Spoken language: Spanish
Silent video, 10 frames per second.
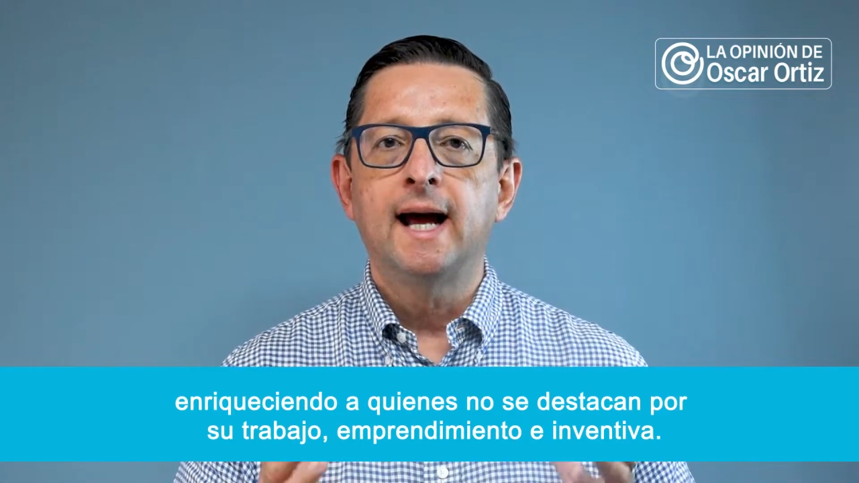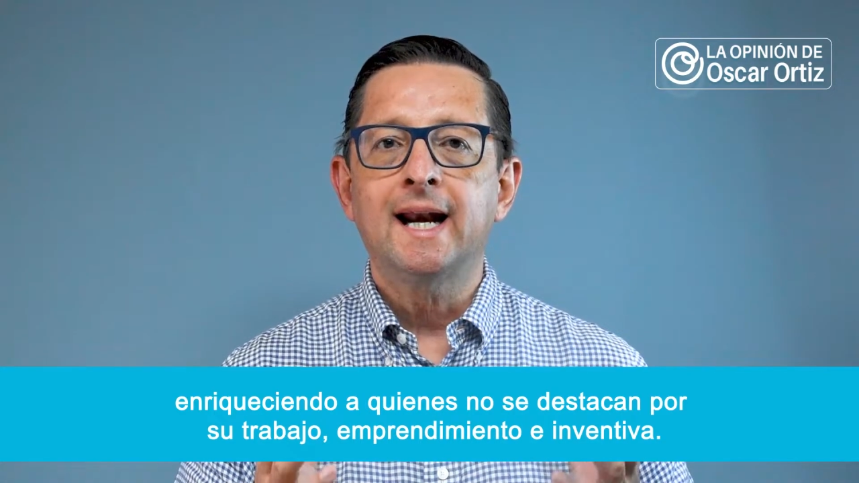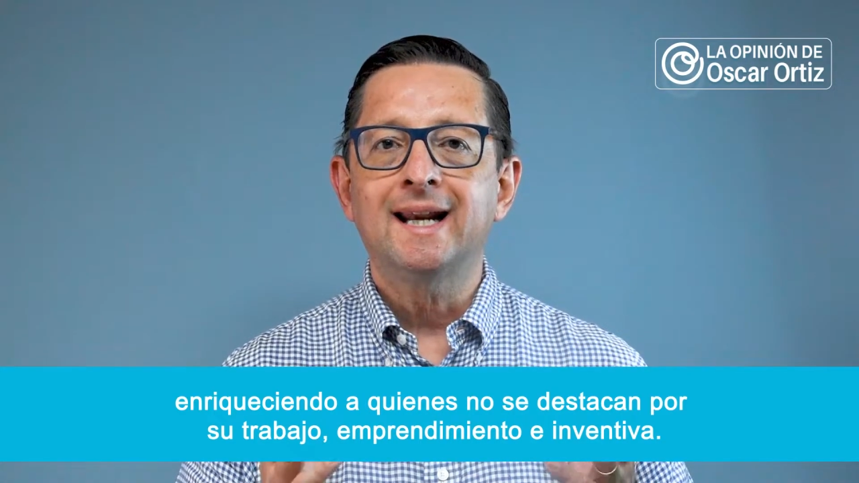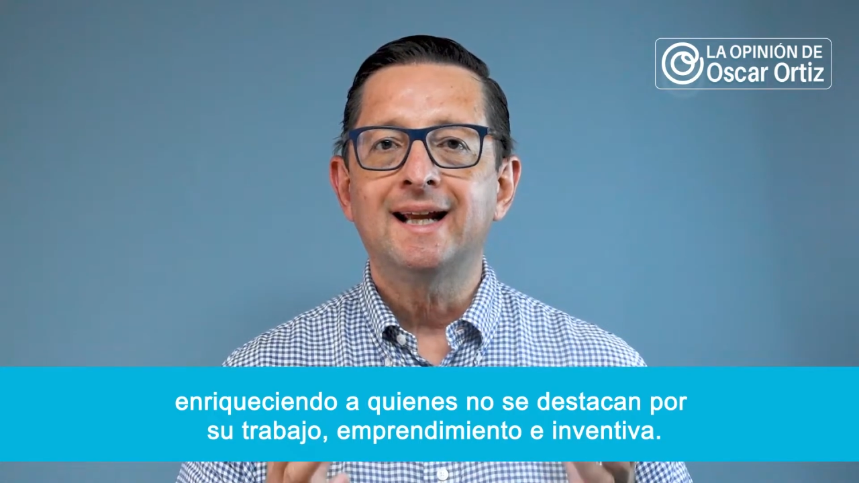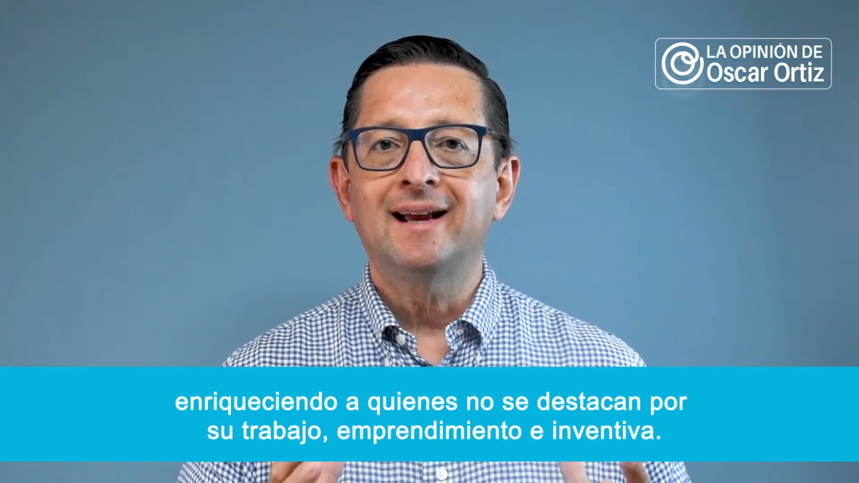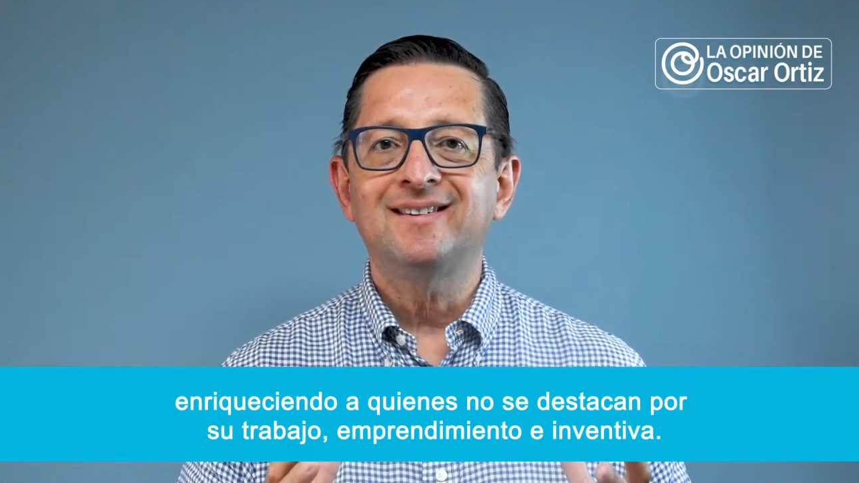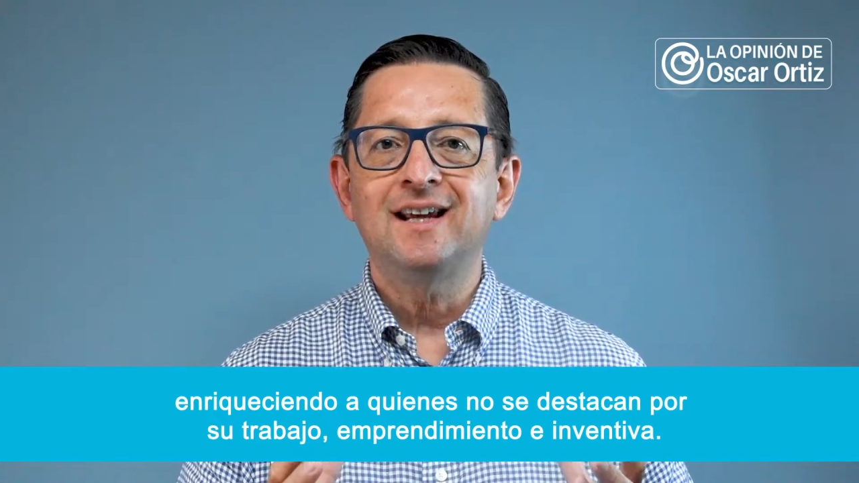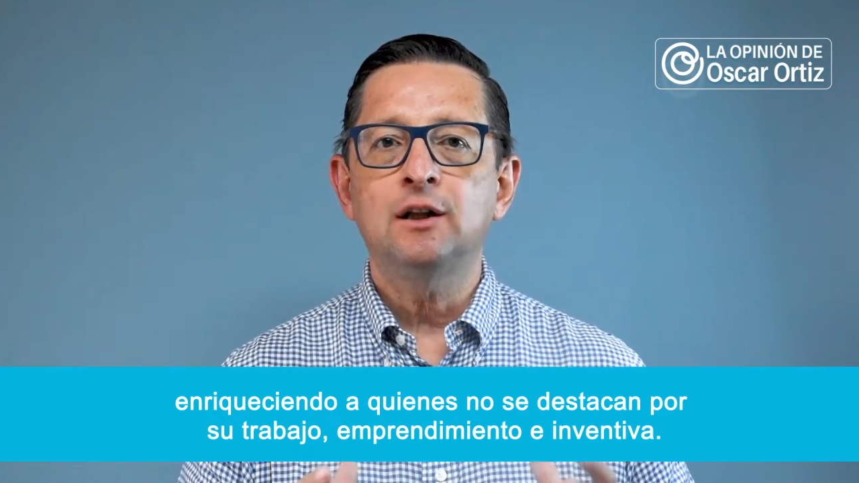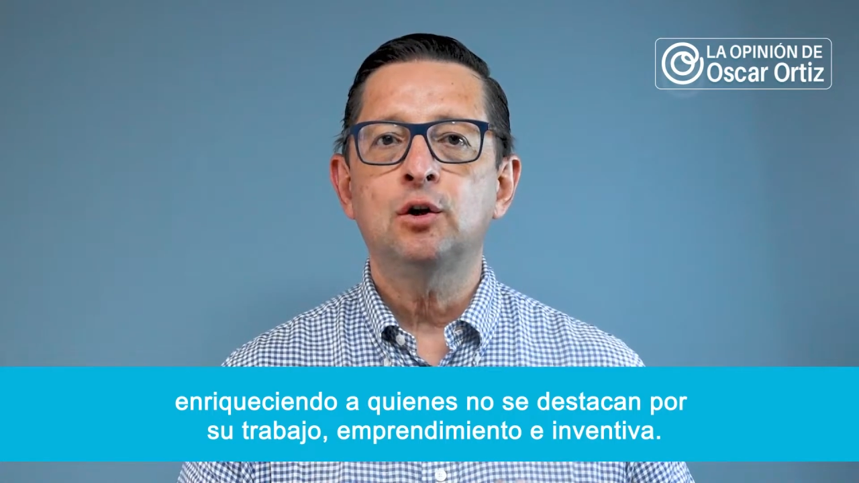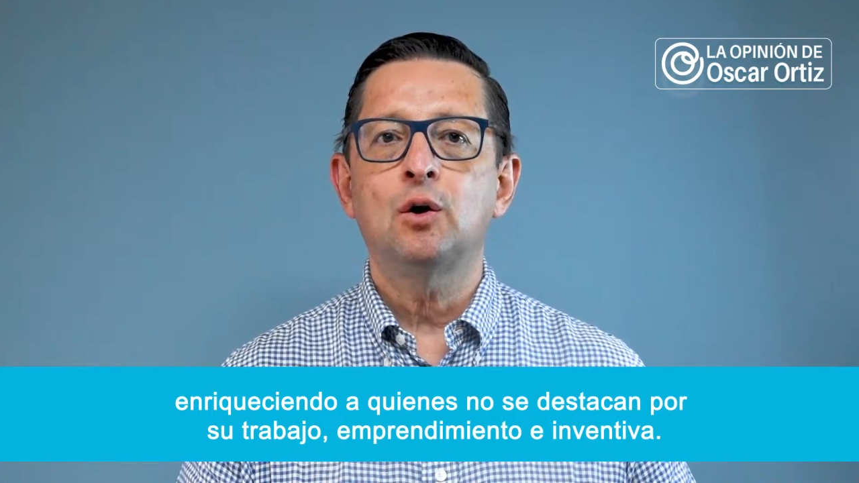
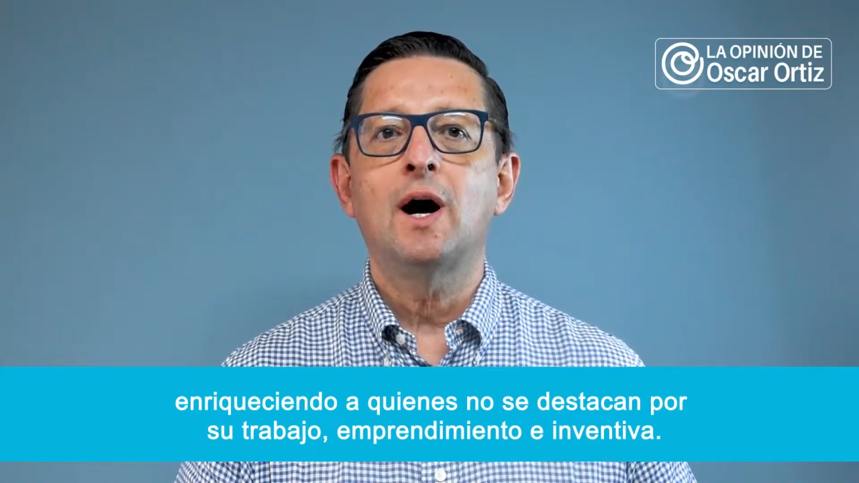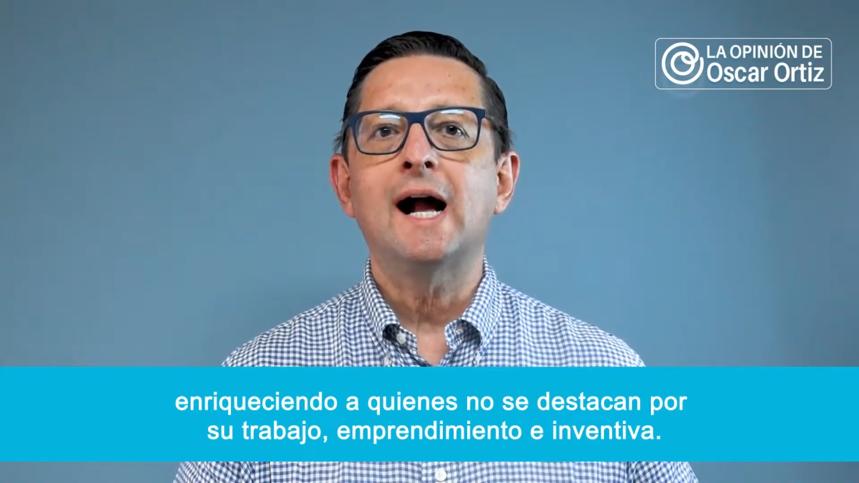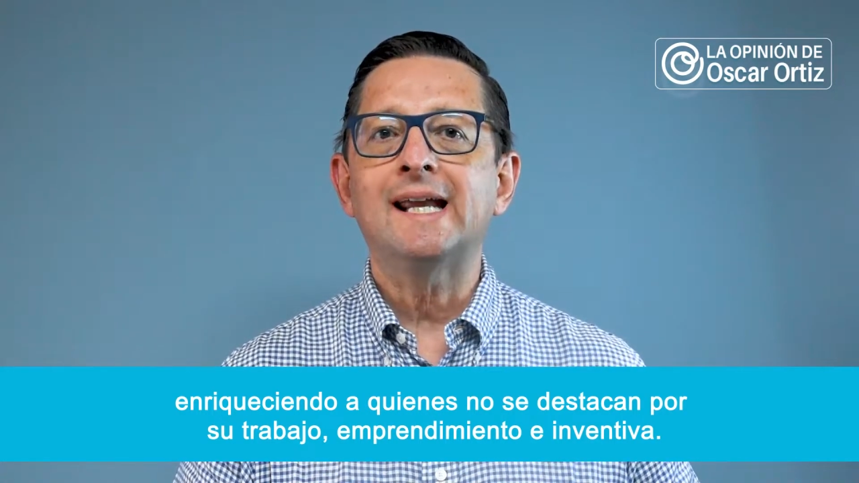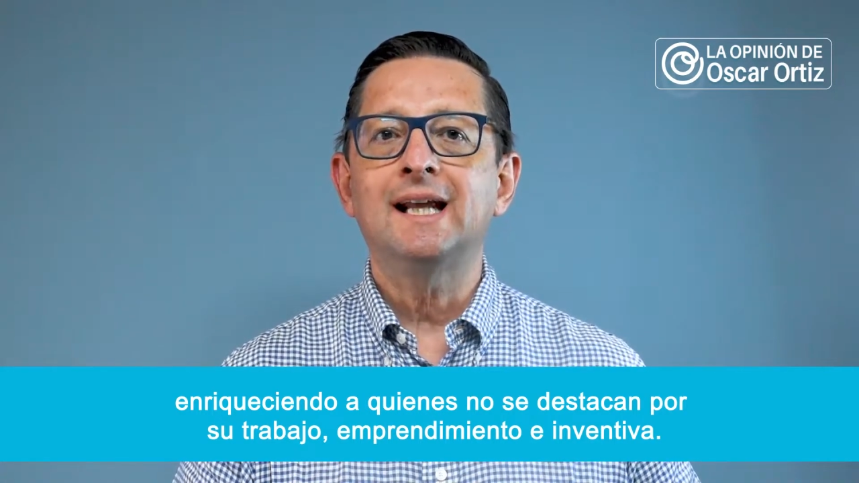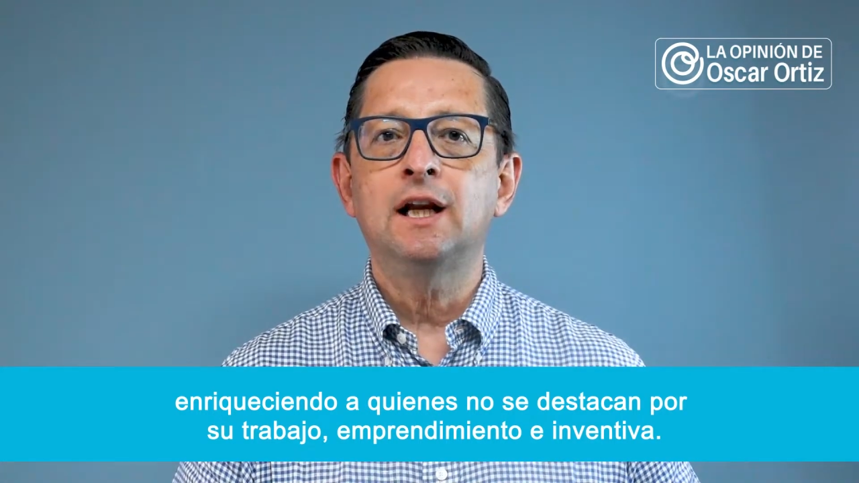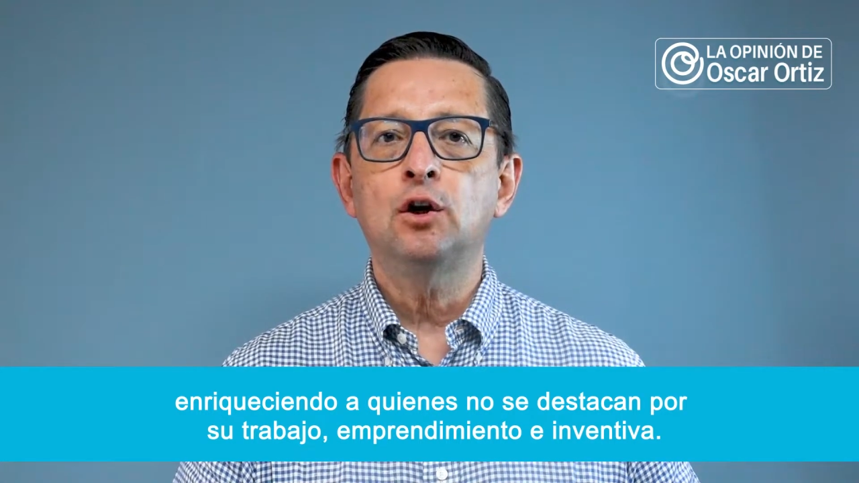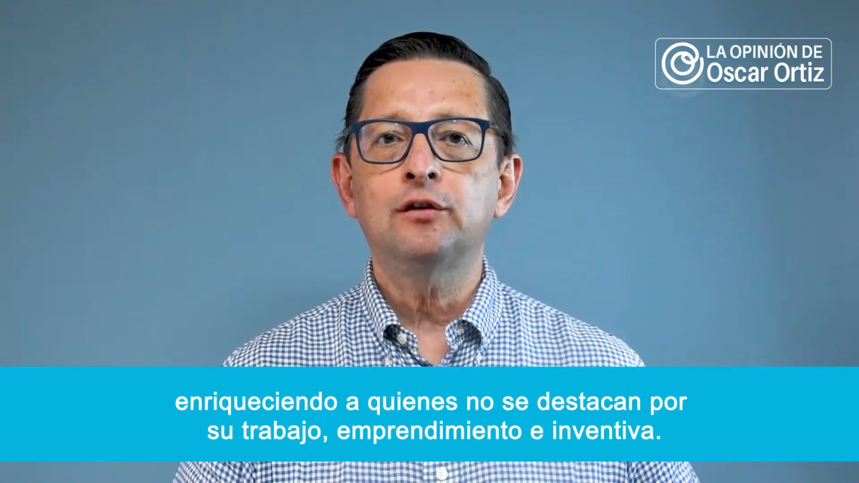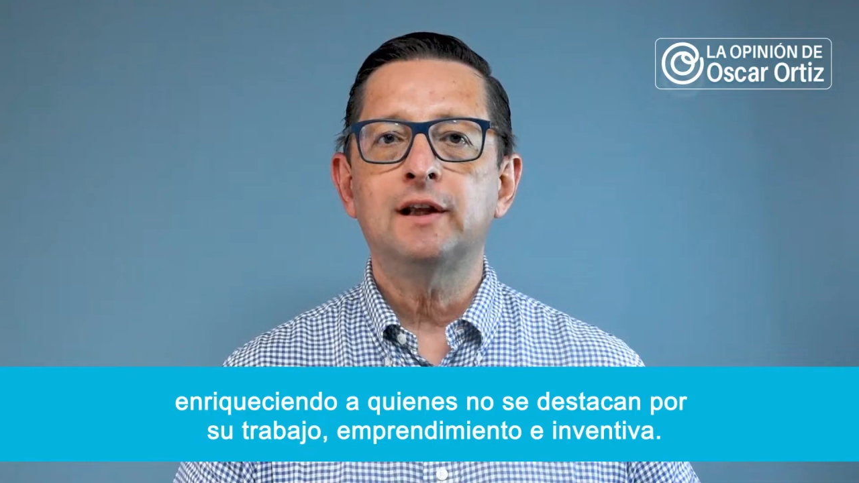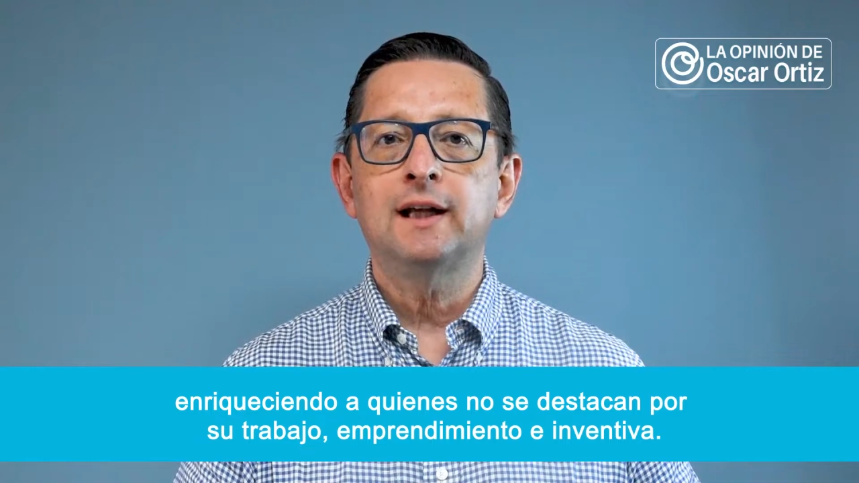enriqueciendo a quienes no se